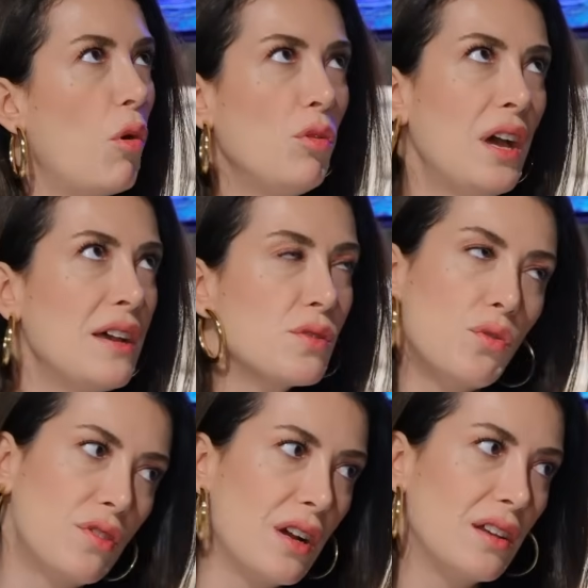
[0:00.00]
Ondan
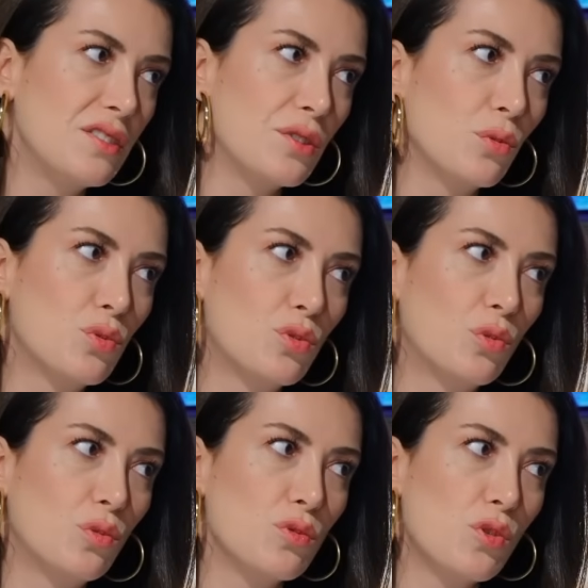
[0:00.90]
sonra işte oturduk
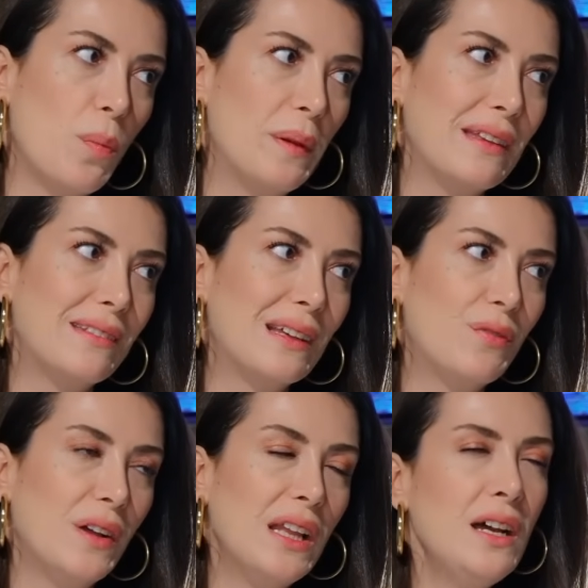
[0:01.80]
sohbet ettik
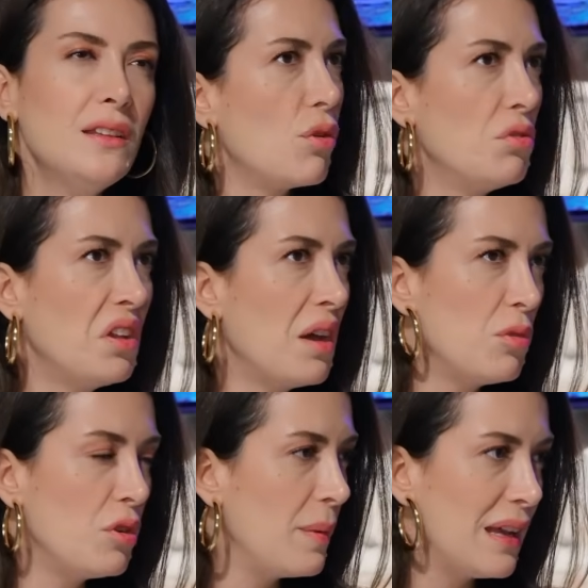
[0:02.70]
falan. Ondan
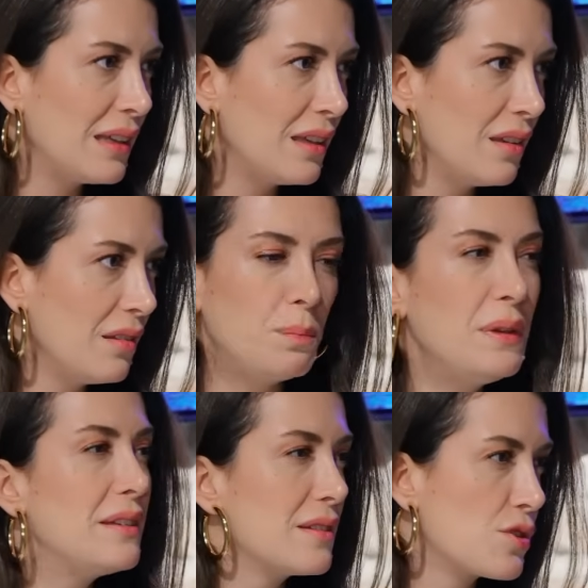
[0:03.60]
böyle belki
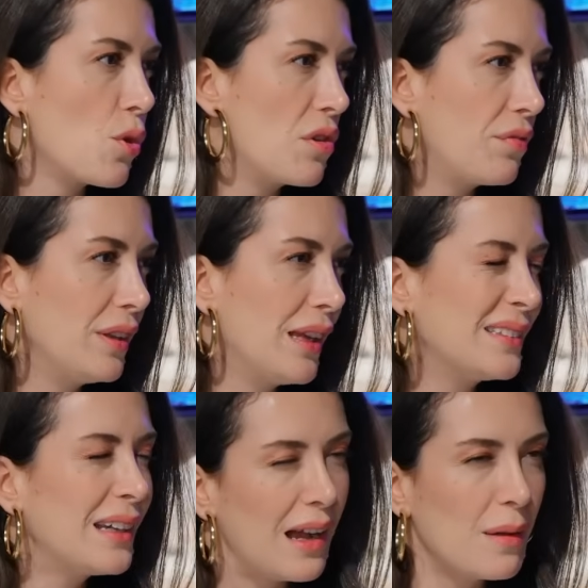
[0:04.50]
bir yıl sonra falan
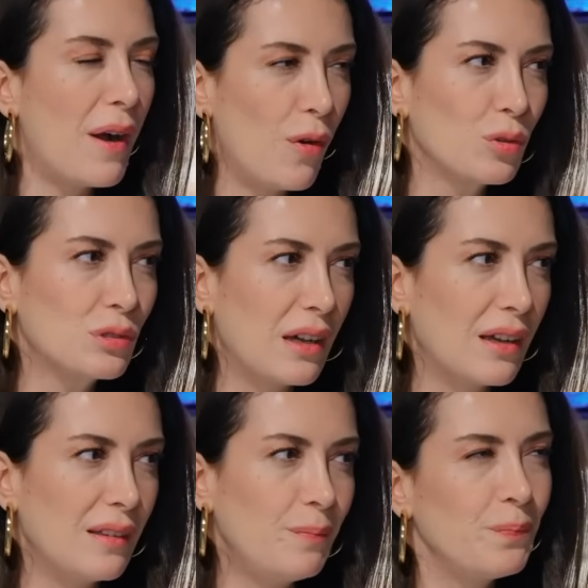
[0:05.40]
da galiba
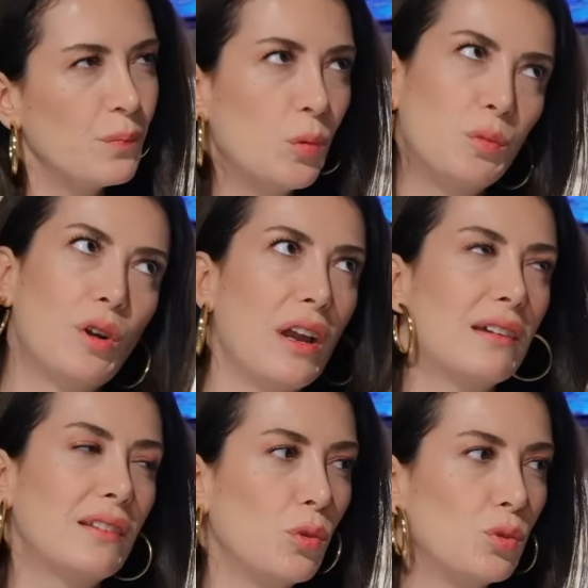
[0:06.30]
orada bu
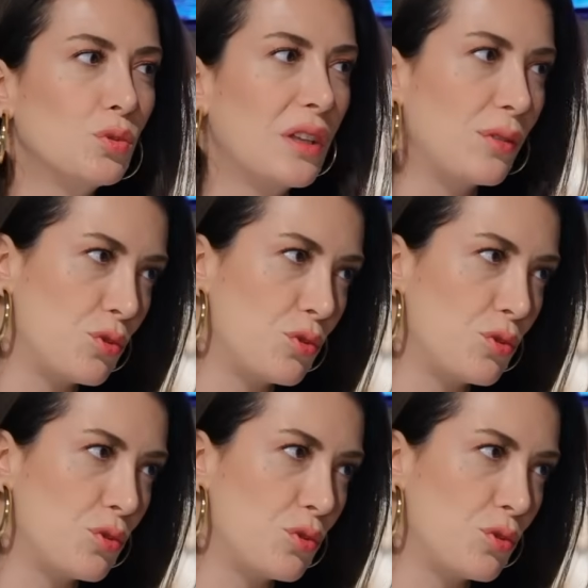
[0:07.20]
karakter olur diye